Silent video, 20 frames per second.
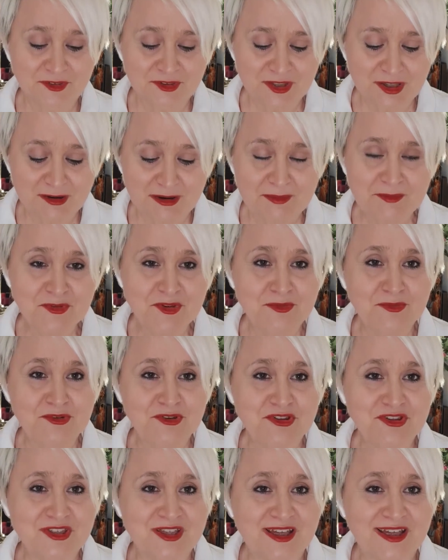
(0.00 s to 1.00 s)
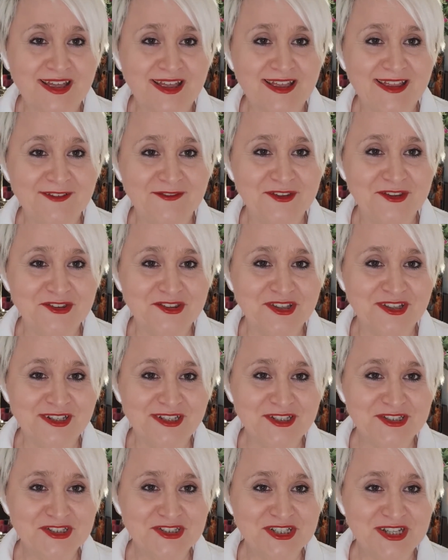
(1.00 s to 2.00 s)
chciałam, żebyście
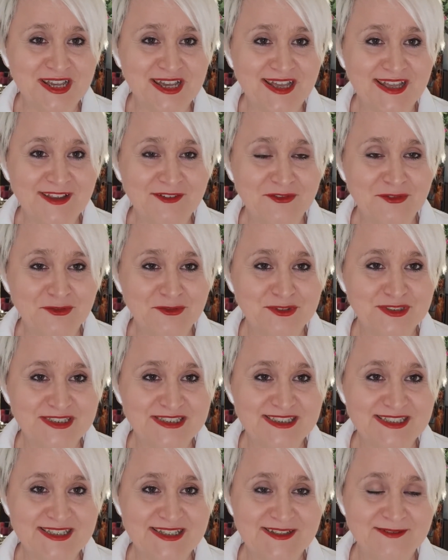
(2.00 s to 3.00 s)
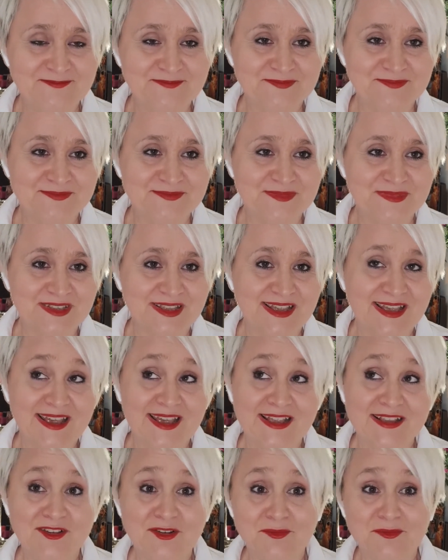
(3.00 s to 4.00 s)
wiedzieli, że w Turcji
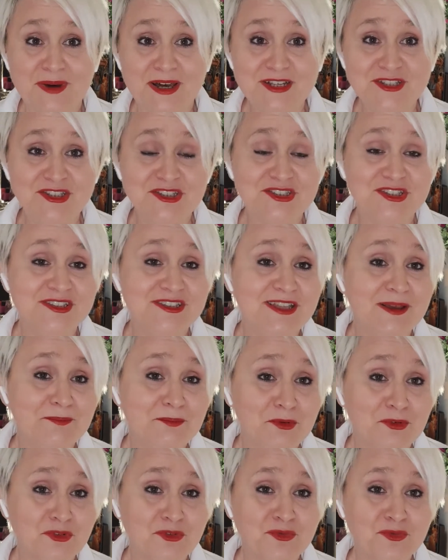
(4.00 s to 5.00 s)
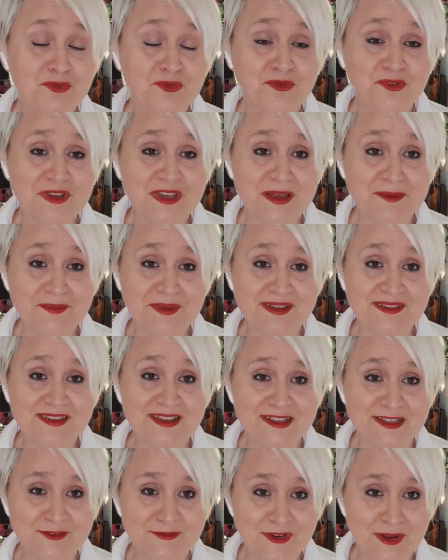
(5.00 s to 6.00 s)
no, bardziej się nie posługujemy
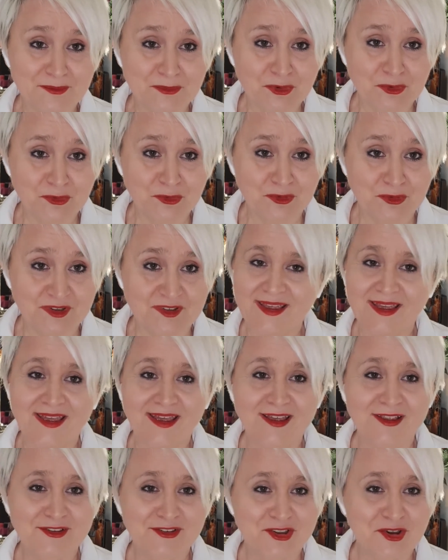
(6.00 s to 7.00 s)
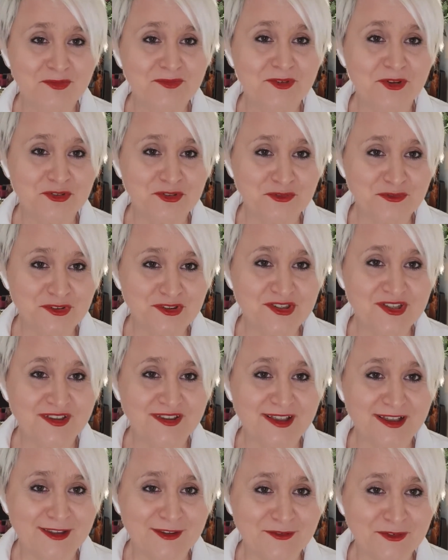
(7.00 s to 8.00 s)
nazwami ulic. Są oczywiście
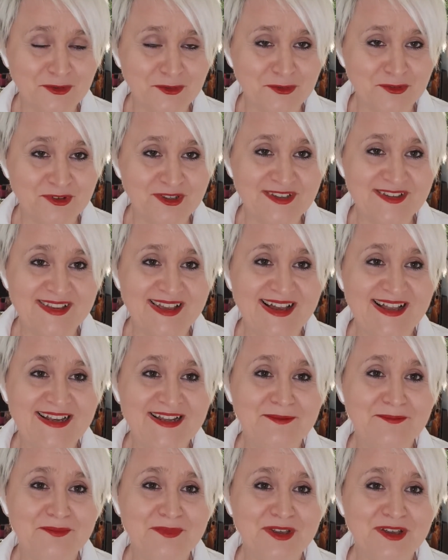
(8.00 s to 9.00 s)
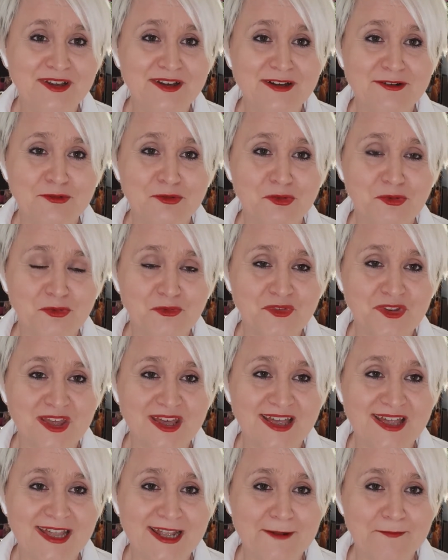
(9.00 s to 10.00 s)
nazwy ulic, ale my
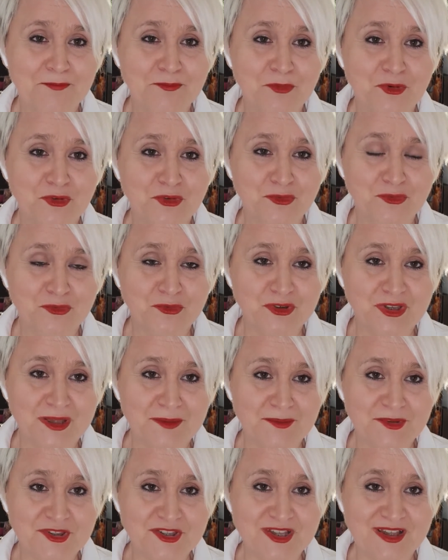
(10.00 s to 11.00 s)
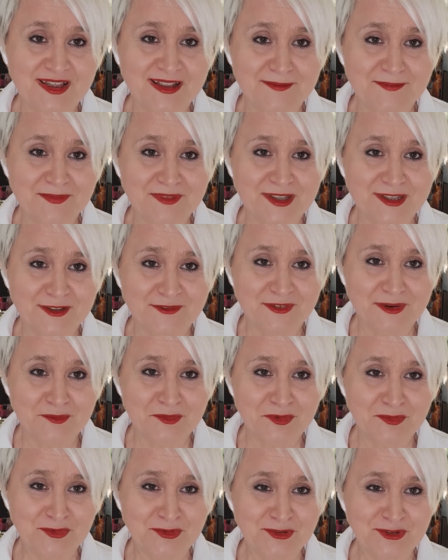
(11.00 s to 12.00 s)
głównie posługujemy się
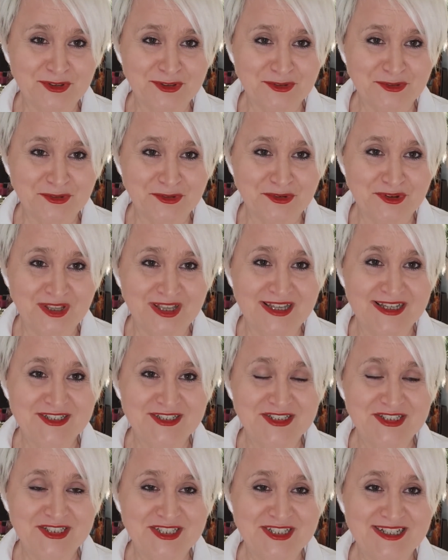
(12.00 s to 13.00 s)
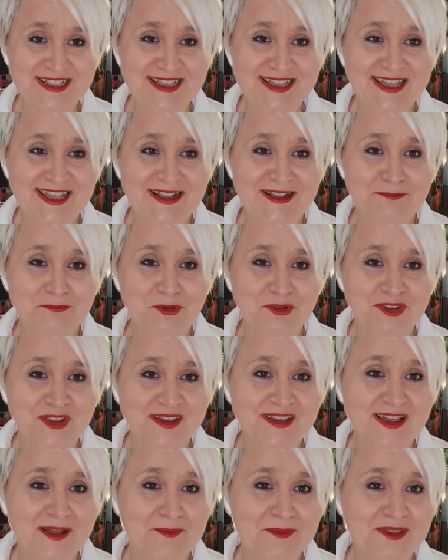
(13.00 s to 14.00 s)
nazwami budynku, czyli
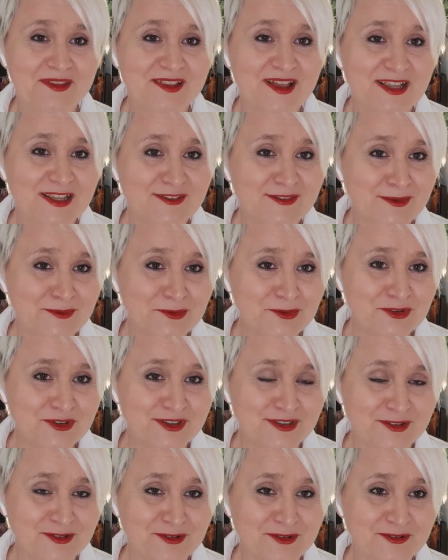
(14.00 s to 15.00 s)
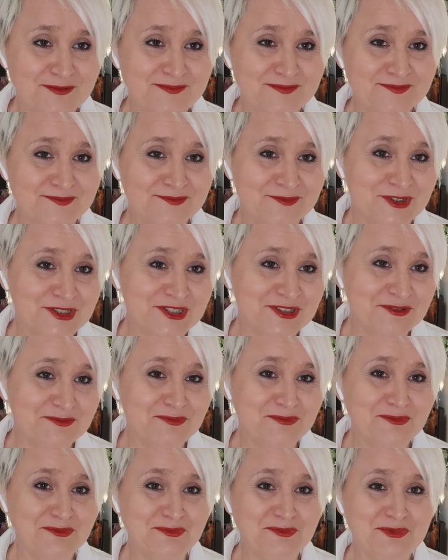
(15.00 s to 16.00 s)
podajemy nazwę budynku, może to
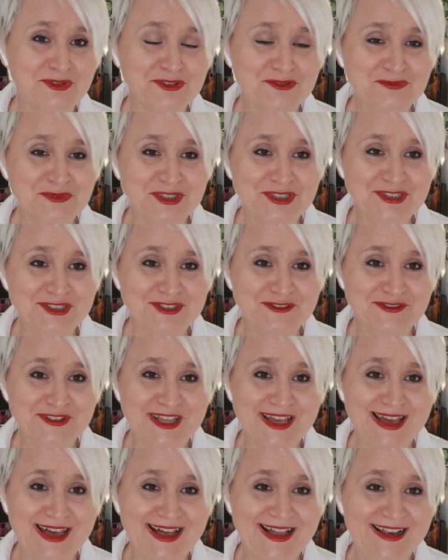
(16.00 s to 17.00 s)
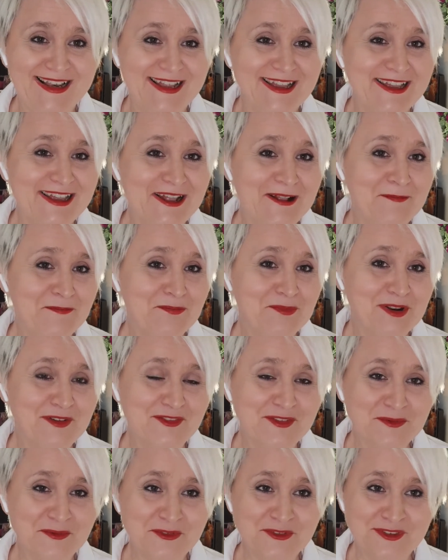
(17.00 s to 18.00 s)
brzmi dziwnie, ale
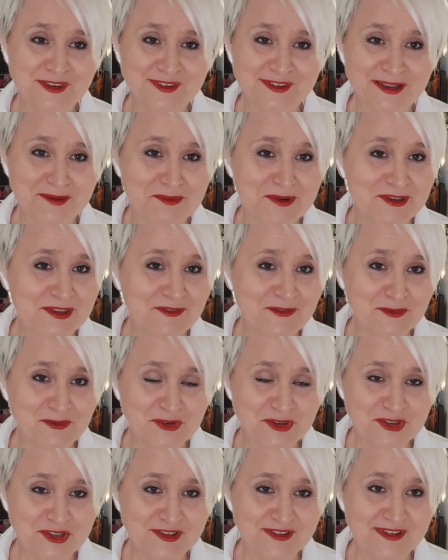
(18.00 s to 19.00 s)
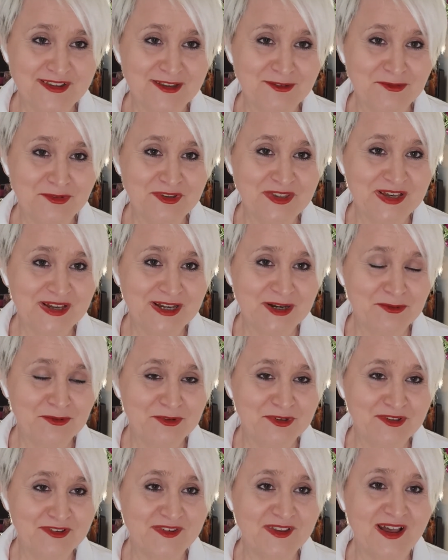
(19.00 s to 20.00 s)
prawdę mówiąc, ja sama nie wiem, gdzie się znajduje jaka
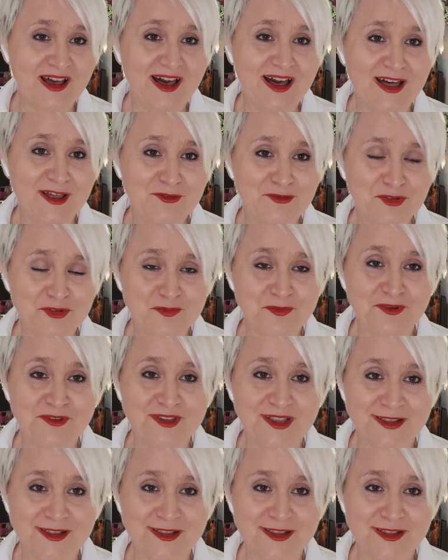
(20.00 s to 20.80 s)
ulica, a już po